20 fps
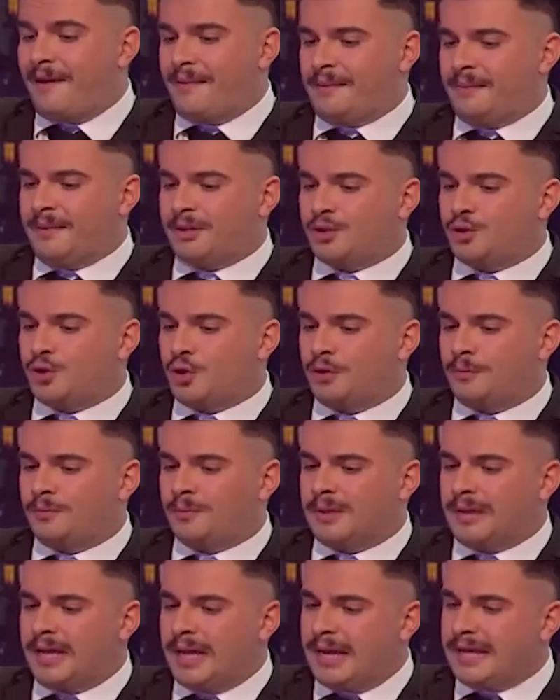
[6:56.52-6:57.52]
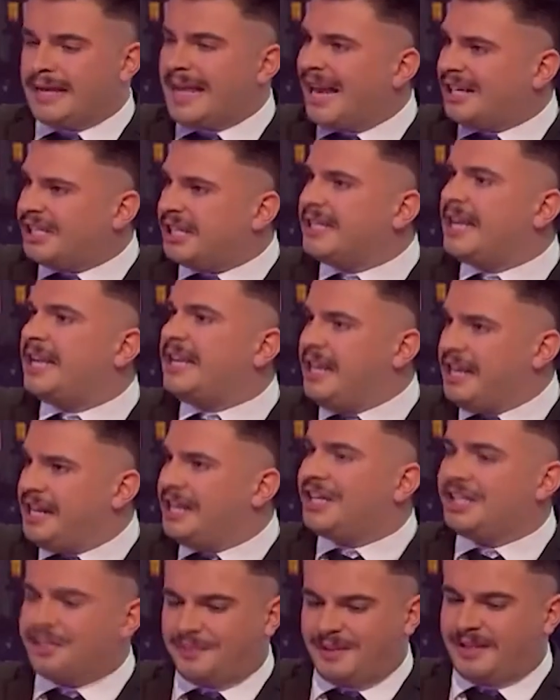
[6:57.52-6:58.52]
etmek istiyorum. Ee, gerçekten
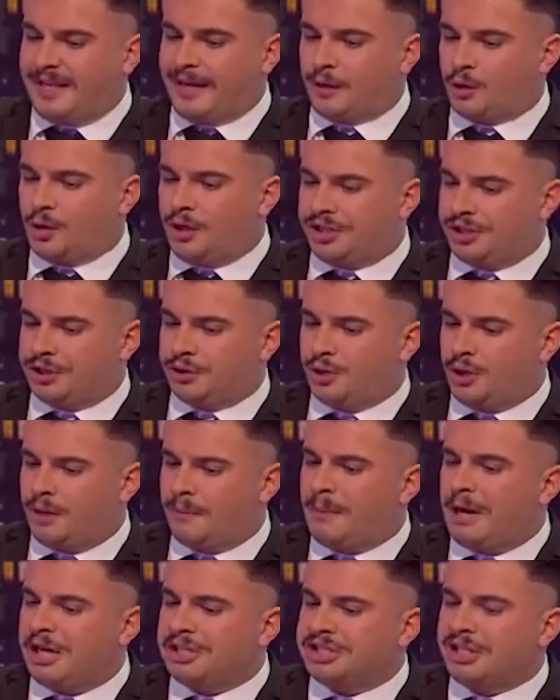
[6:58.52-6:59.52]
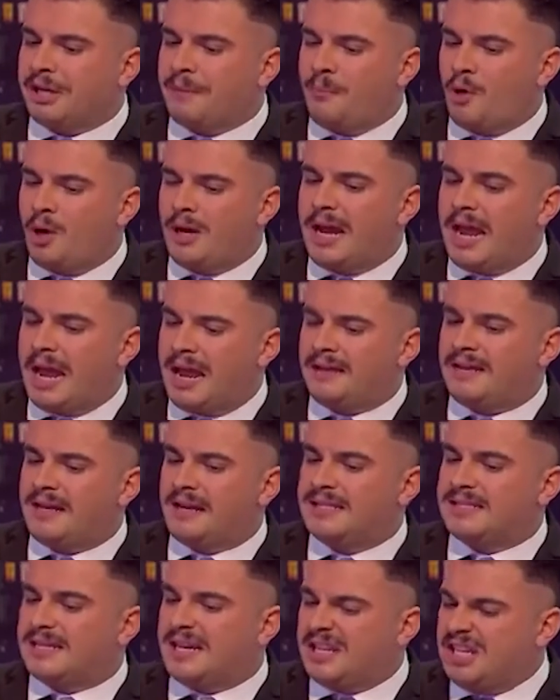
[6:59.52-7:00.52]
ilginç bir teknoloji diyor. Başka böyle
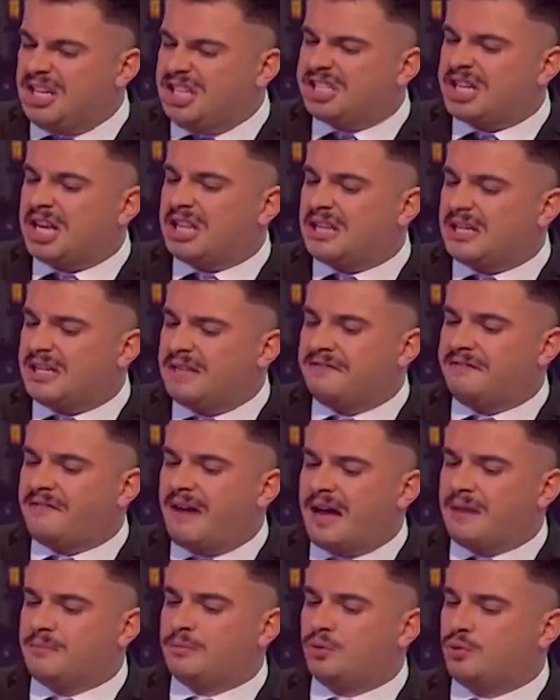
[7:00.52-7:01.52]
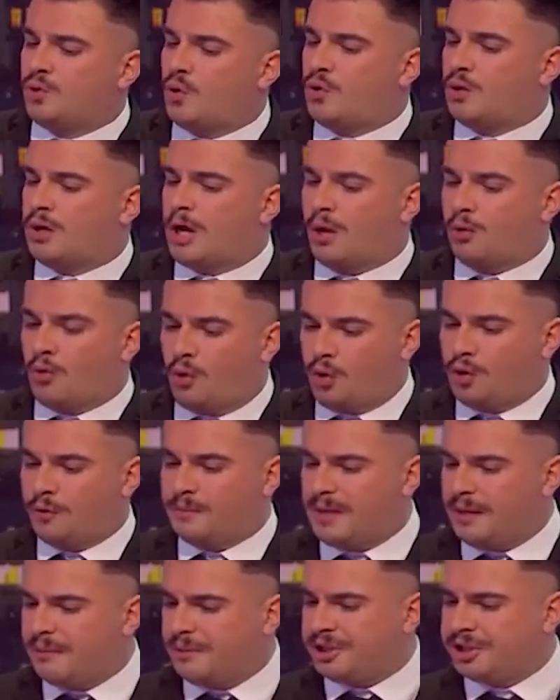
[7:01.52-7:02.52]
enteresan icatların var mı Doğukan
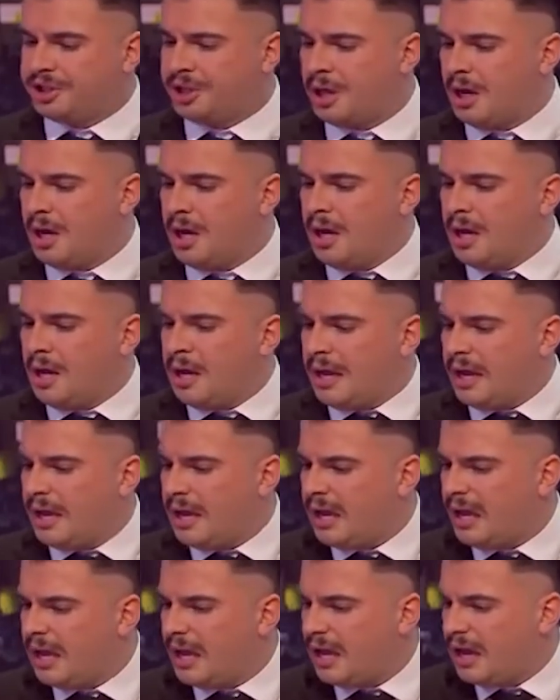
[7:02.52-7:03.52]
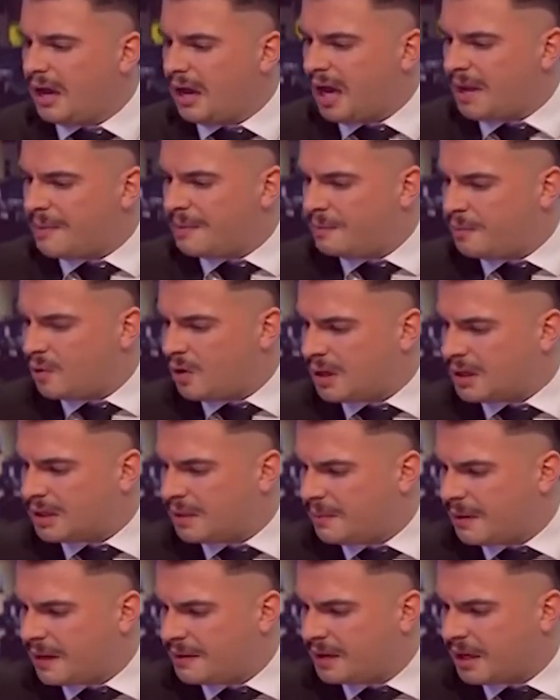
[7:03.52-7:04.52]
oğlum demiş. Ee, abi bu
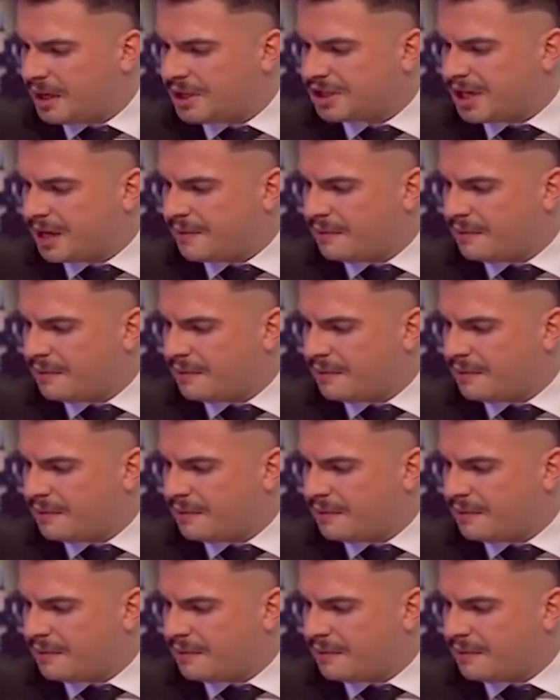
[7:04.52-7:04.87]
arada ben de acayip